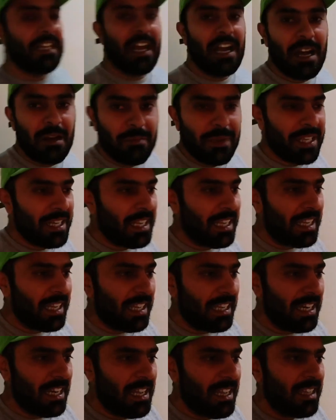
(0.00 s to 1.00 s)
यहाँ पे
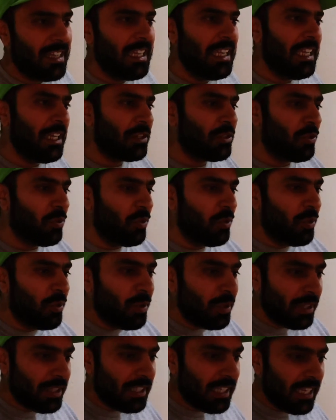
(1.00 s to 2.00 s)
रहेगा ना एक
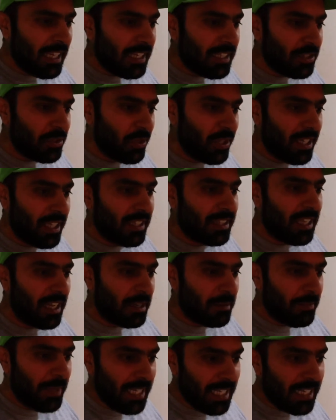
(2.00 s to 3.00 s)
तो ये जो है ना तंग